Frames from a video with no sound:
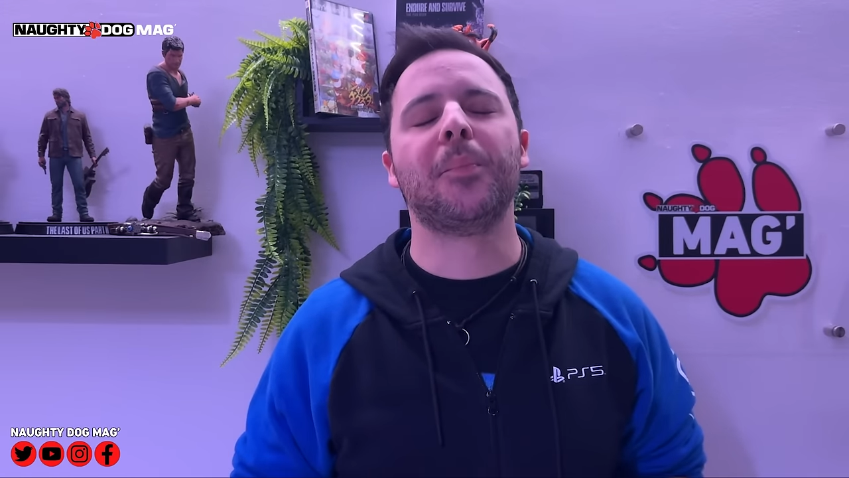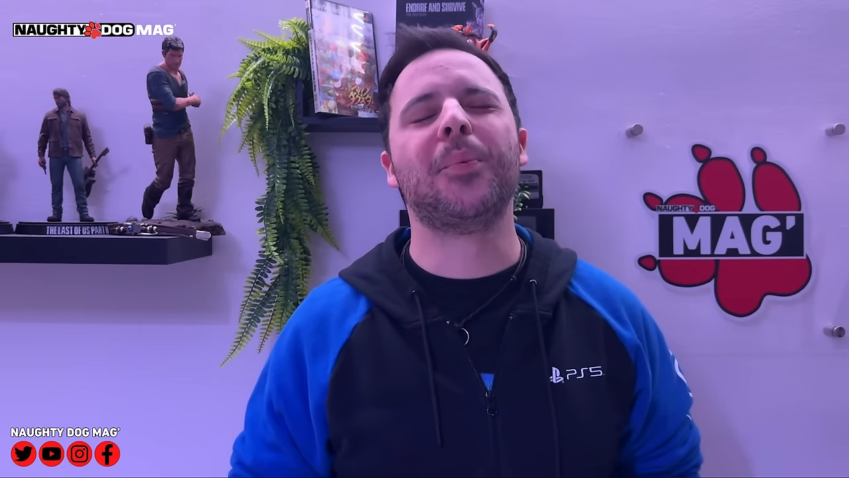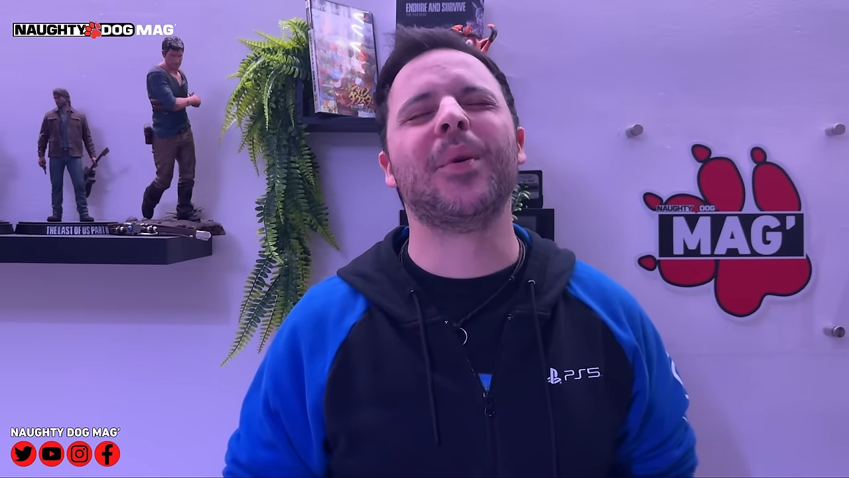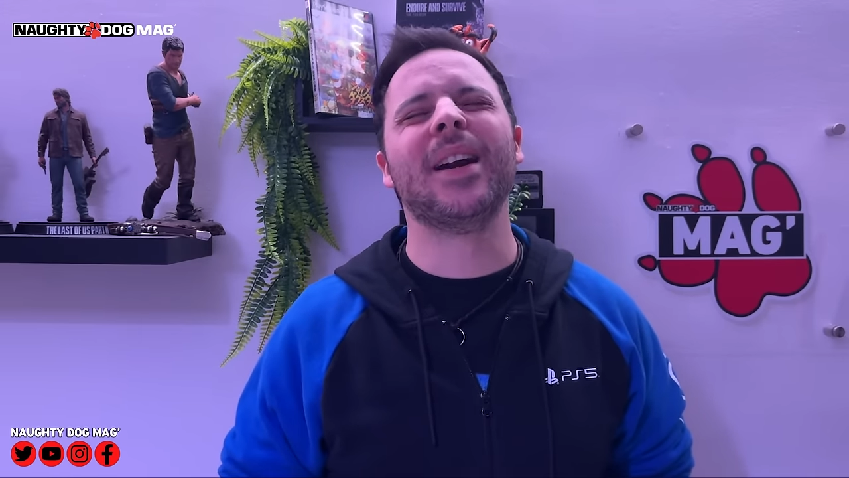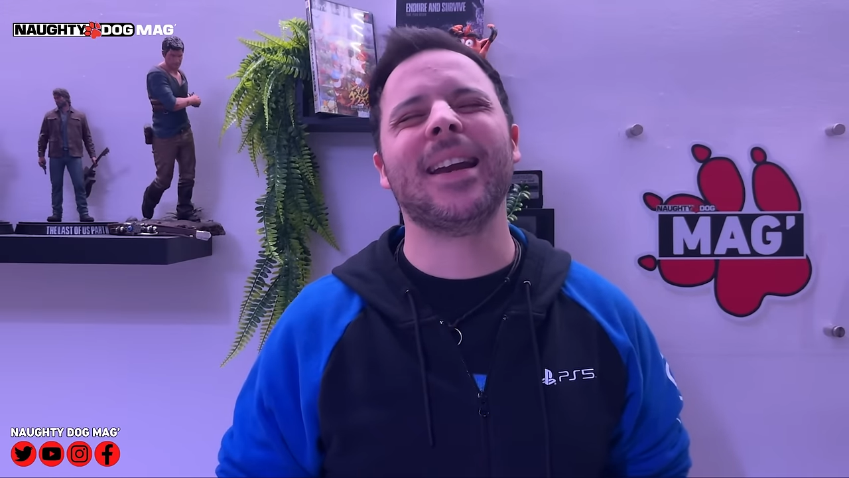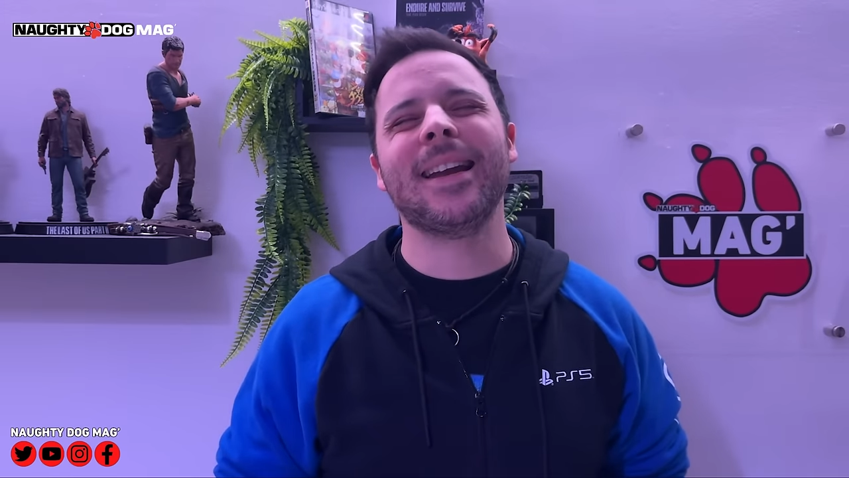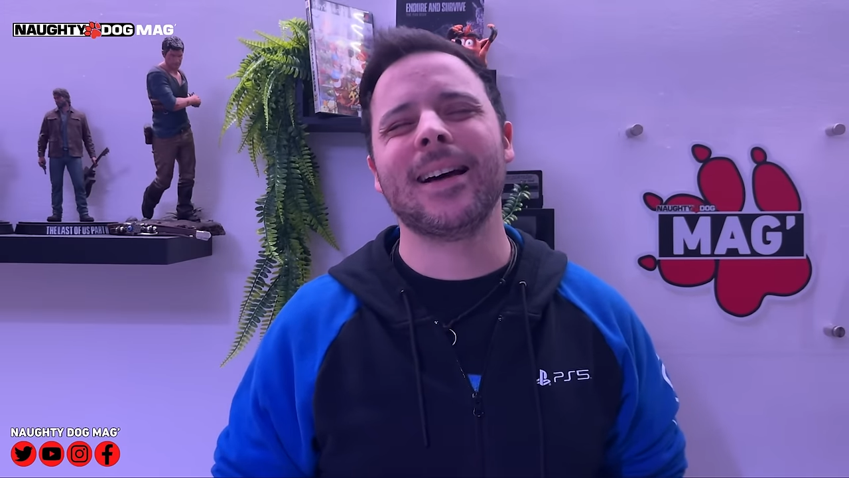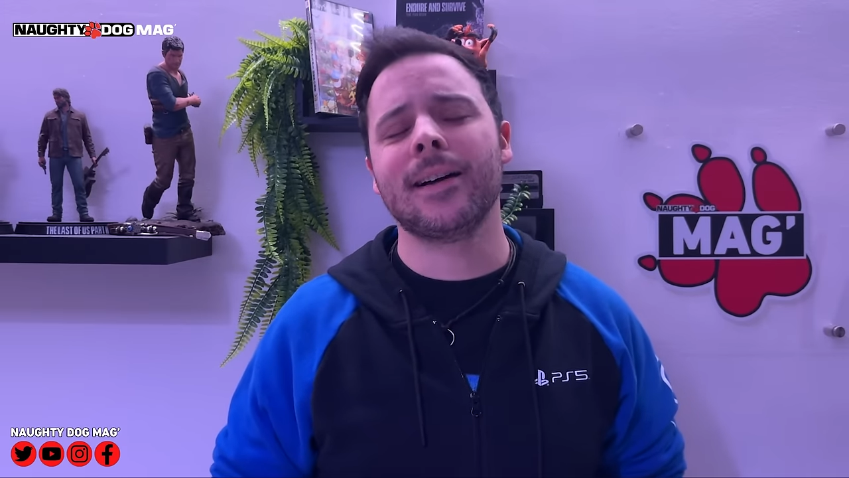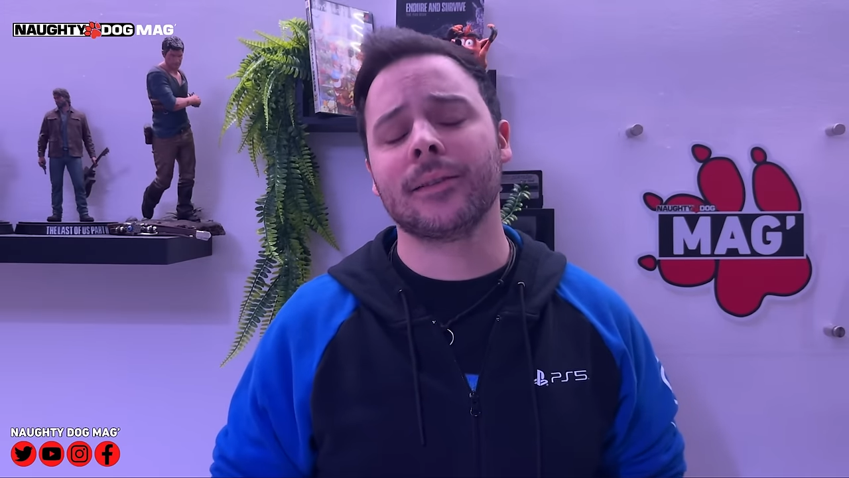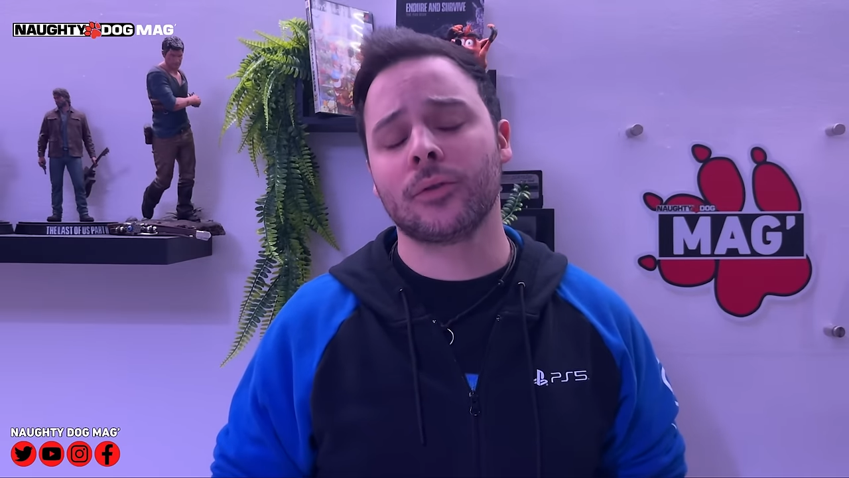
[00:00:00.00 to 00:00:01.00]

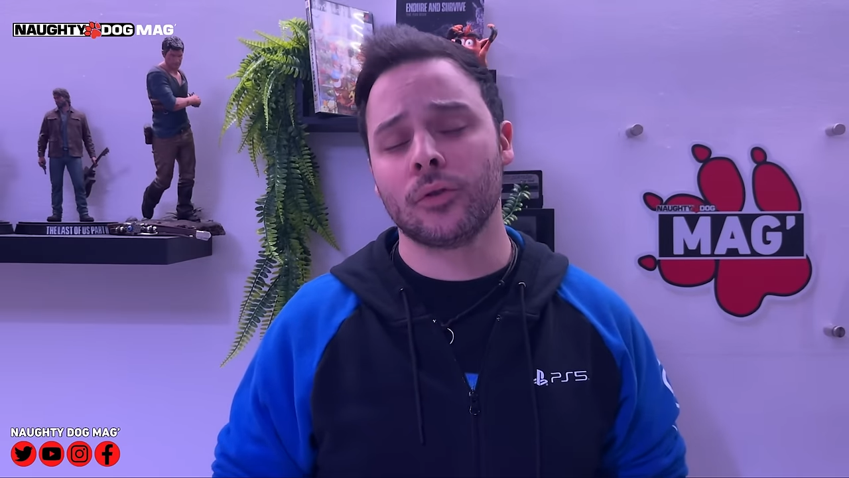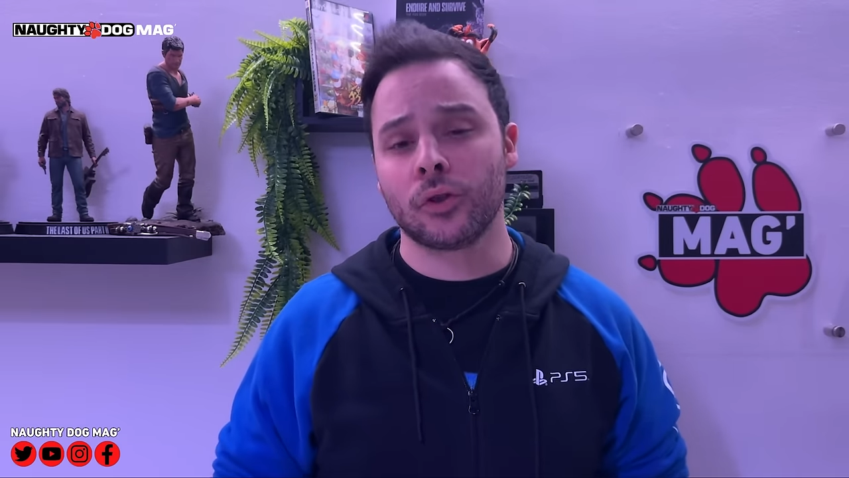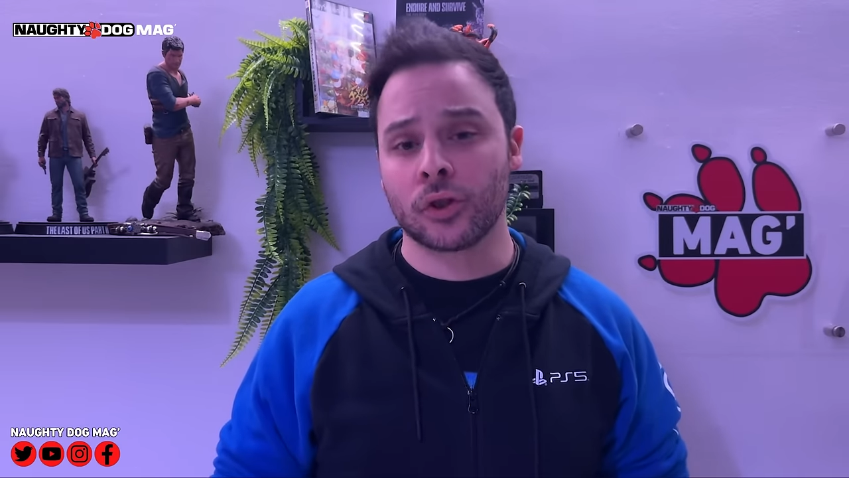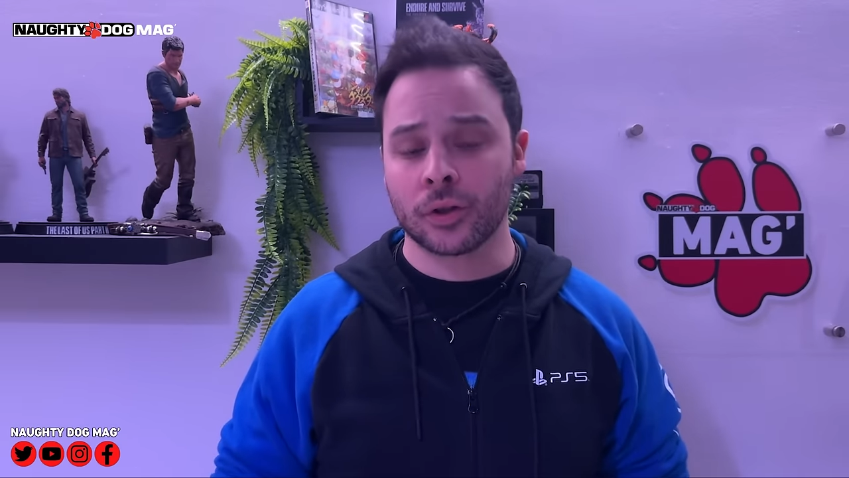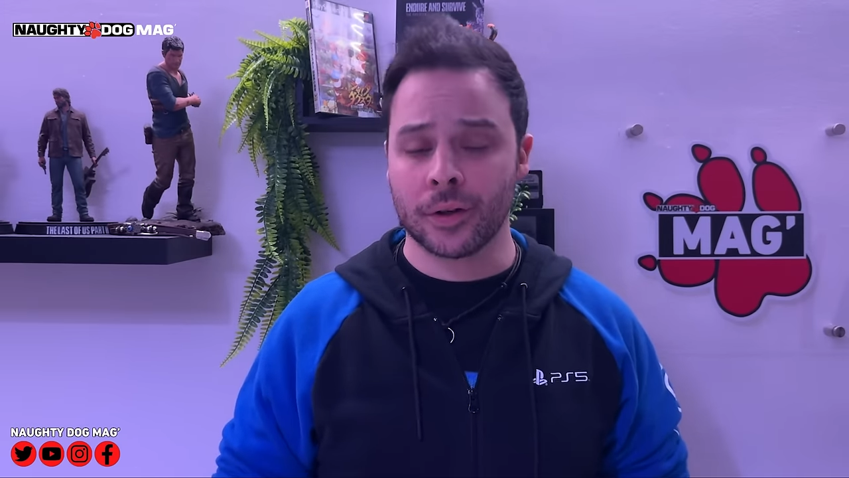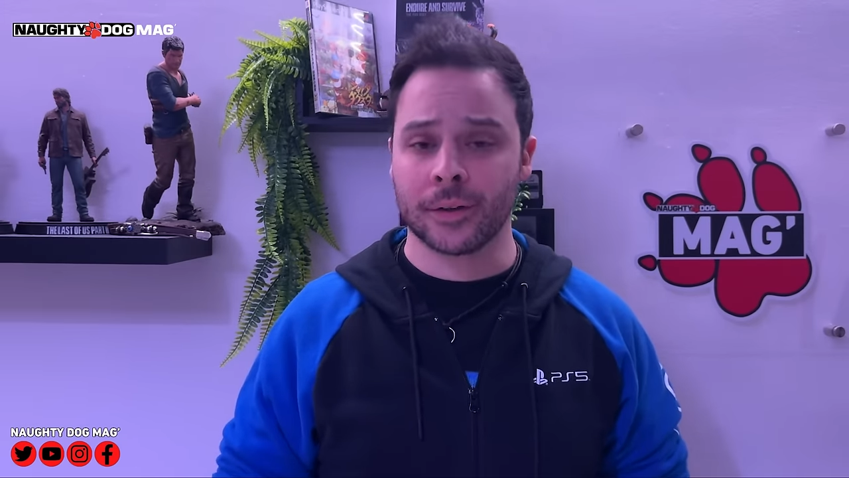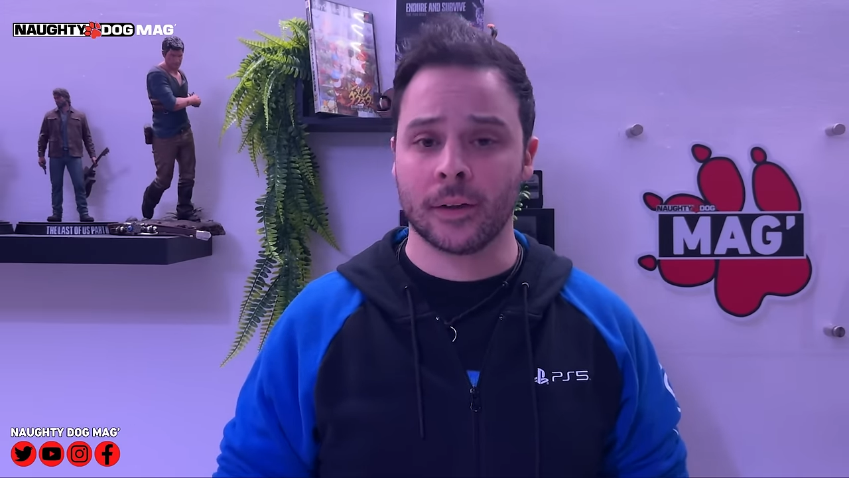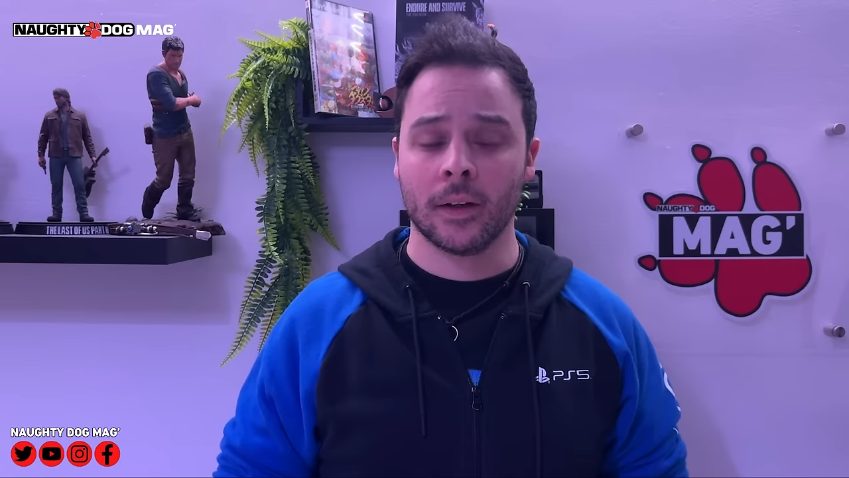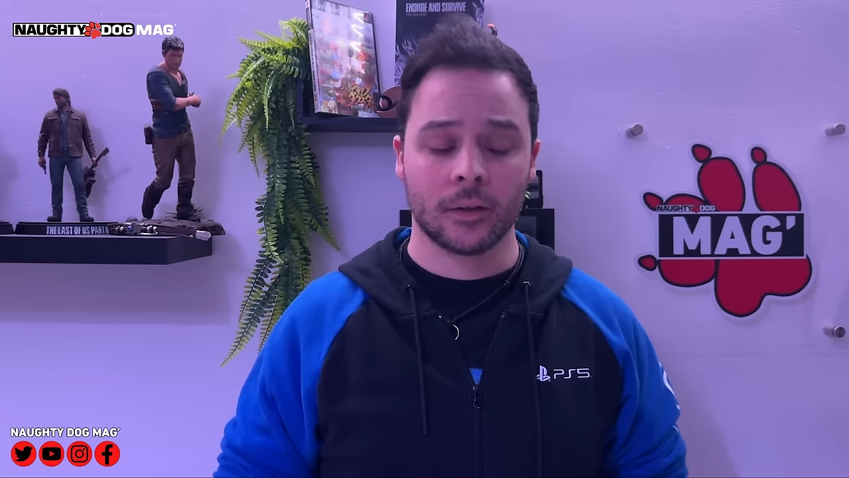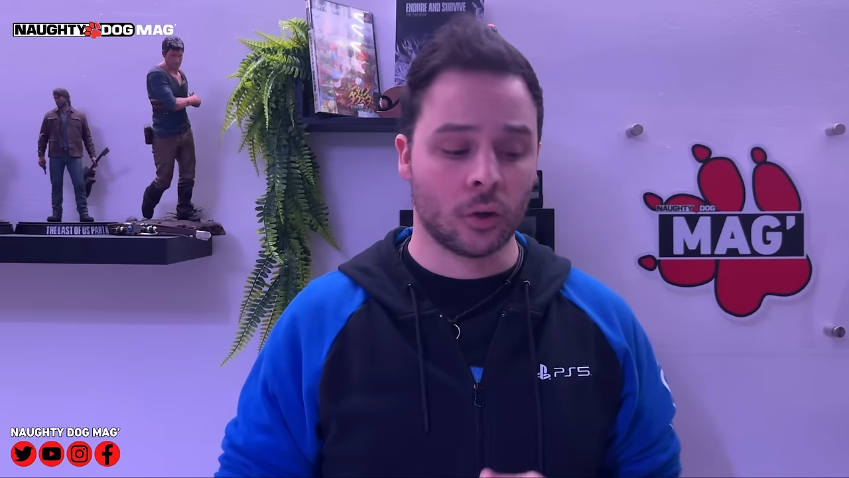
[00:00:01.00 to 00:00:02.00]
plein de choses